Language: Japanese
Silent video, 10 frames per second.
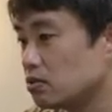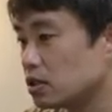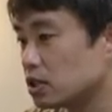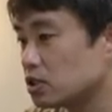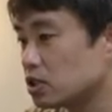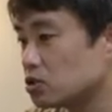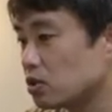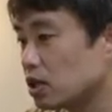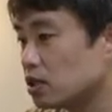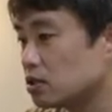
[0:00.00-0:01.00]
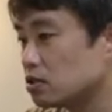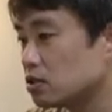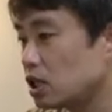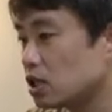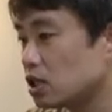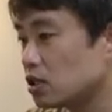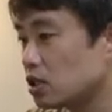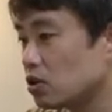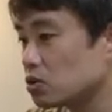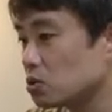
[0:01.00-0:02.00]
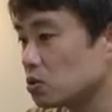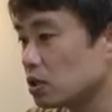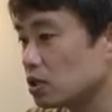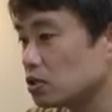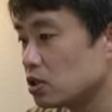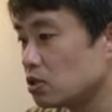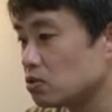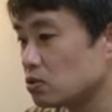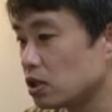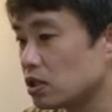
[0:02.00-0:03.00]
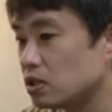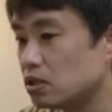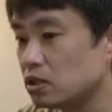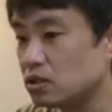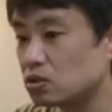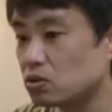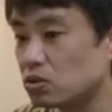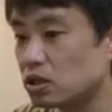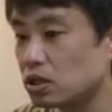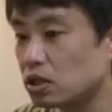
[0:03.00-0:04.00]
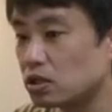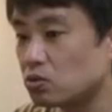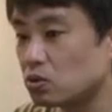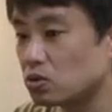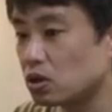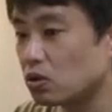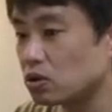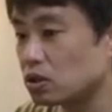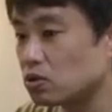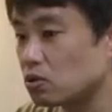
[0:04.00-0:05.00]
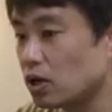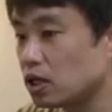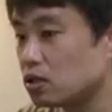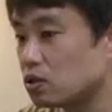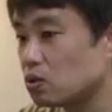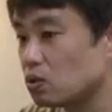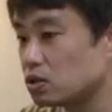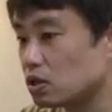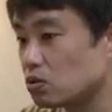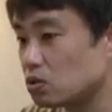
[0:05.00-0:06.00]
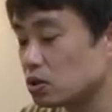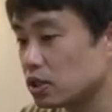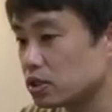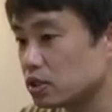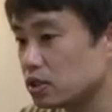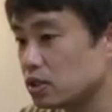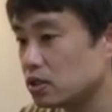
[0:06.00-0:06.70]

私たちは常に何かを想定しているので想定外のことが起きるのは当然のことです